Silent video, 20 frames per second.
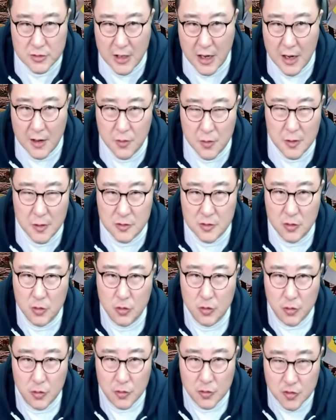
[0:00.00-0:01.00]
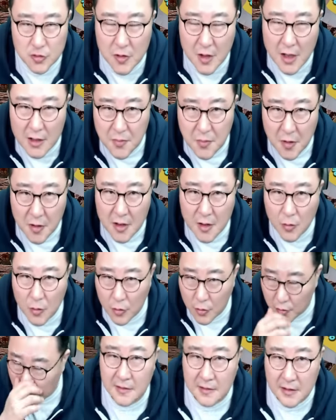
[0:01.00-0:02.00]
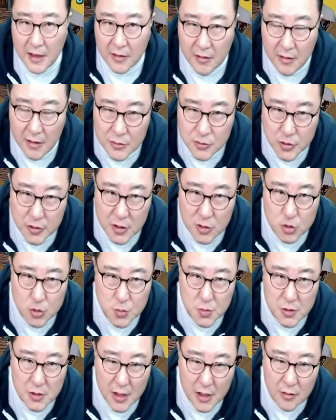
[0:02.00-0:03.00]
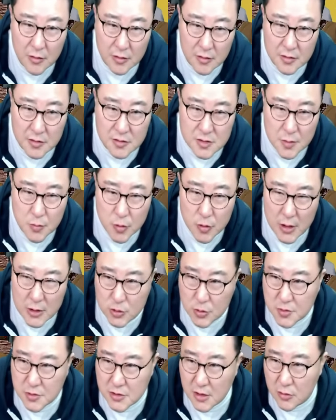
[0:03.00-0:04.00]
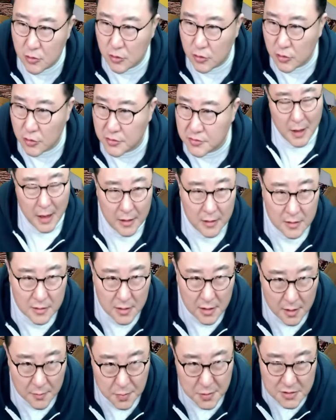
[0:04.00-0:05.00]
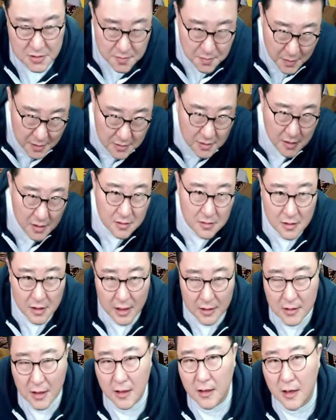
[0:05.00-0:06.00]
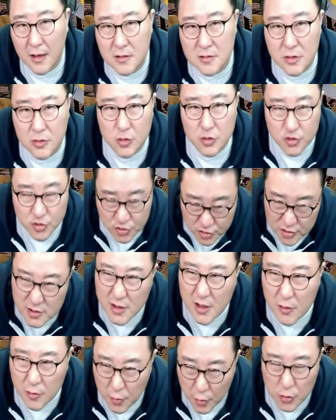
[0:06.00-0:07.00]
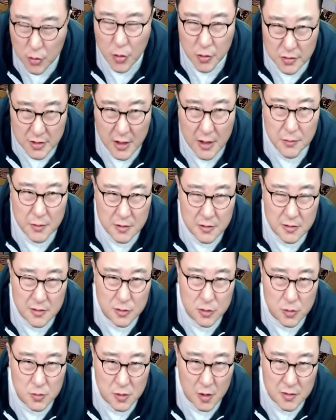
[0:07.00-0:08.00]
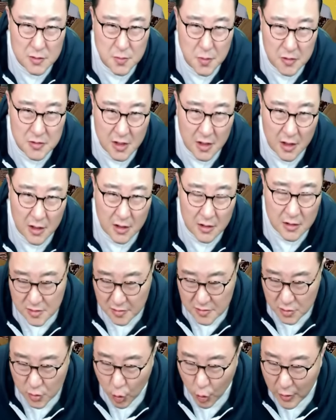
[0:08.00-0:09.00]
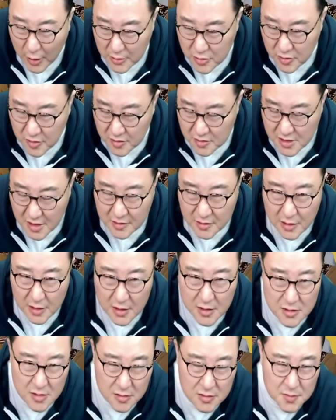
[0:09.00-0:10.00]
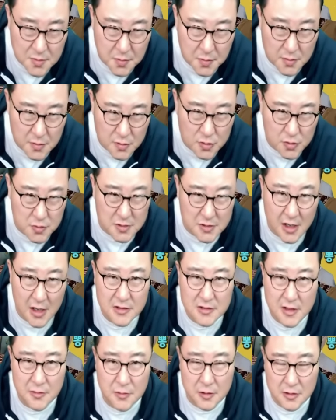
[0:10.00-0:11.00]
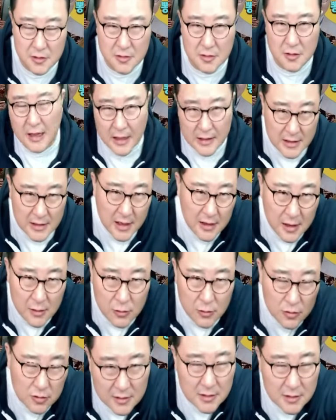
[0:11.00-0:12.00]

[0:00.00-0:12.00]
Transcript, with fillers: 짧으면서도 휴대하기 편하고 타격할 수 있게 준비를 한 거는 전문가 솜씨라고 박근혜 피습할 때 그 카타칼 정도 수준이라고 보통 사람들은 좀 정신병자나 정치 고관여자인데 정신 좀 이상한 사람들은 카타칼로